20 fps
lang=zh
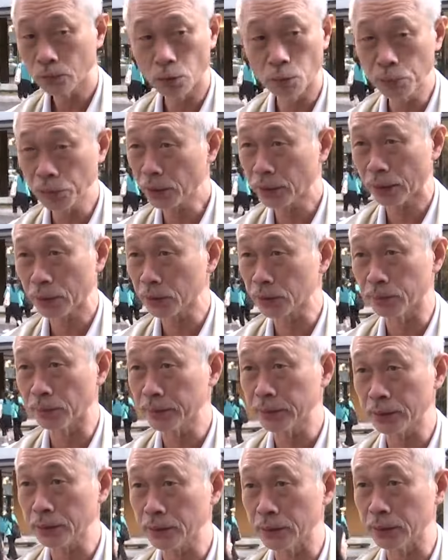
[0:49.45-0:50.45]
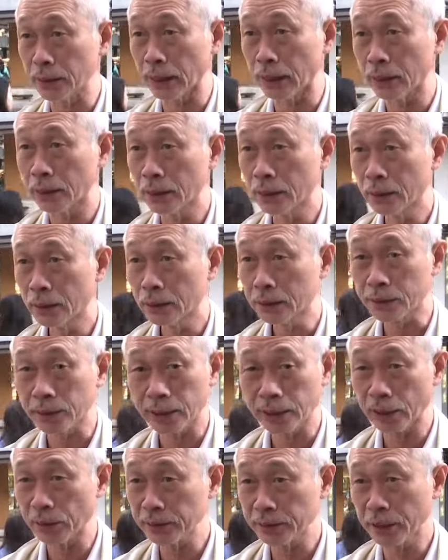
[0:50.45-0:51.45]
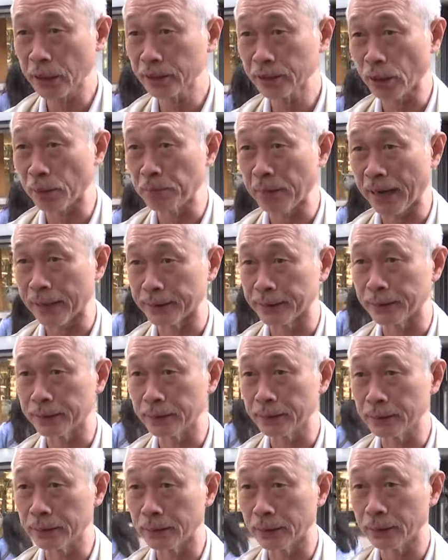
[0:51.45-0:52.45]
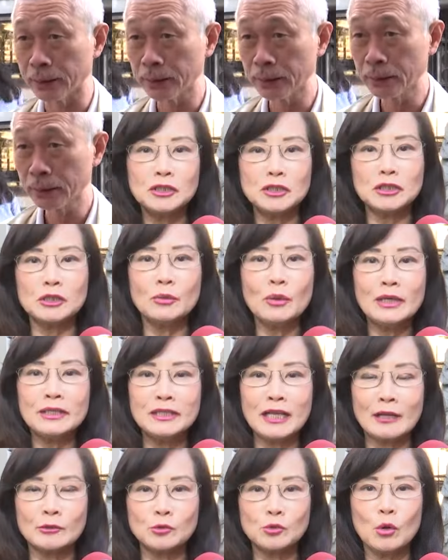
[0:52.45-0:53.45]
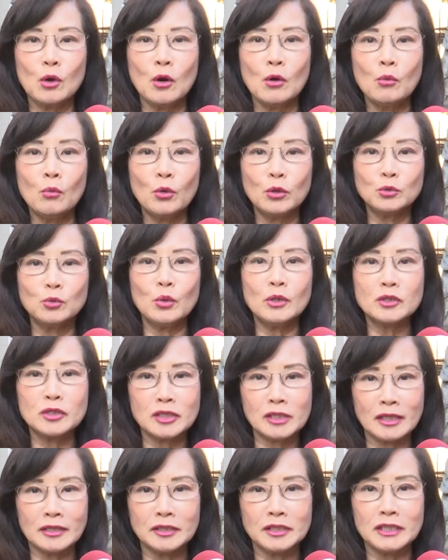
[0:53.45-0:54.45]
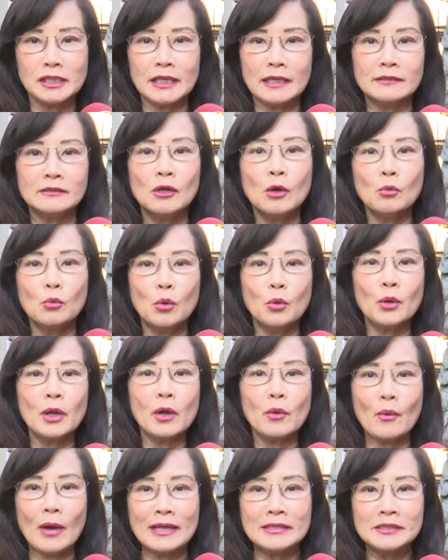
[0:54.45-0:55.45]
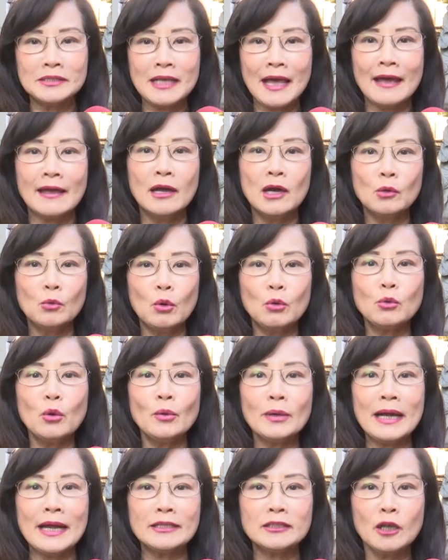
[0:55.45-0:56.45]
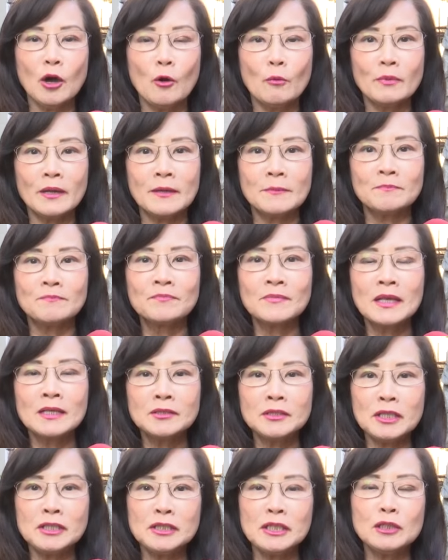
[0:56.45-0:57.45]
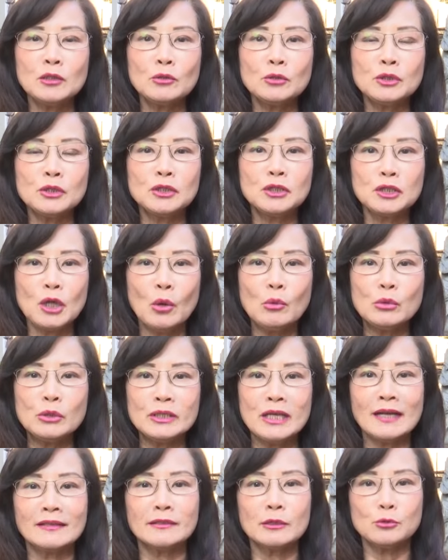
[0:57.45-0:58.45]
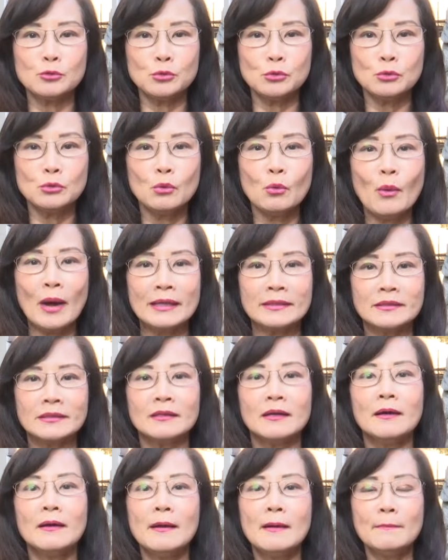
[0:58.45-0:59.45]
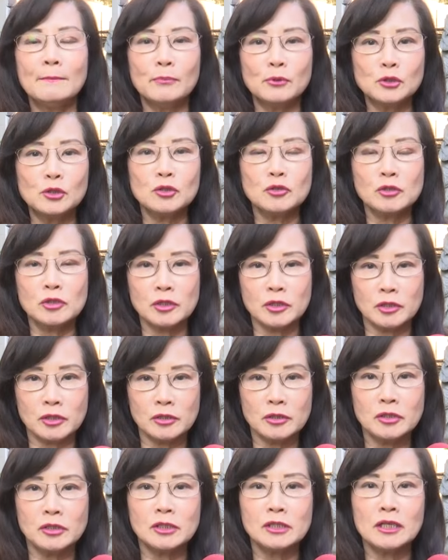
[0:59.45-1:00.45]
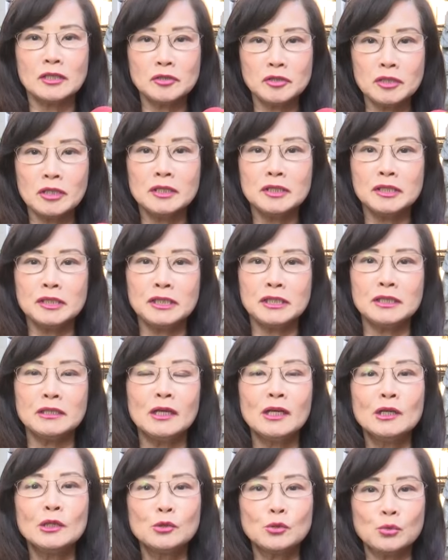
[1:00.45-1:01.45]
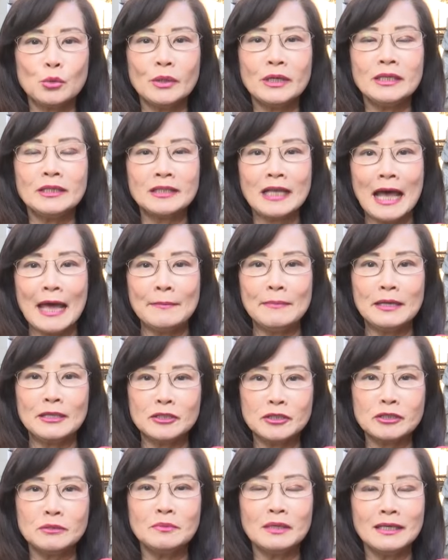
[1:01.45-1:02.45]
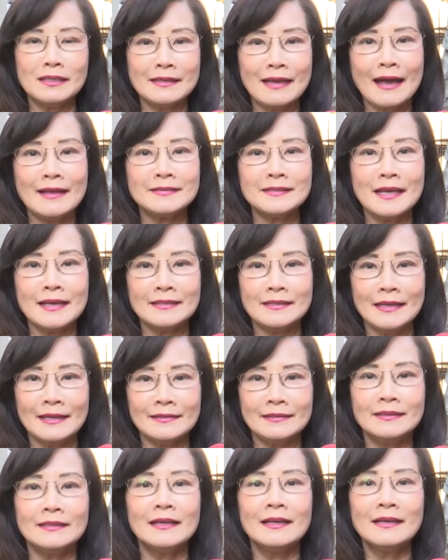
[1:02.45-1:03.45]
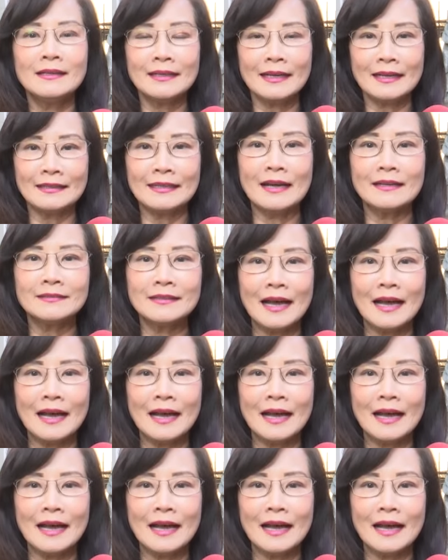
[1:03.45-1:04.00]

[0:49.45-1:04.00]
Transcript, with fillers: 我没有看到什么政绩啊，只看到一天到晚骂人而已啊，只会讲说我多省钱，我会还债，我公开透明。这些都是抽象的、虚幻的，不是实质的政绩，所以台北市民看在眼里，给他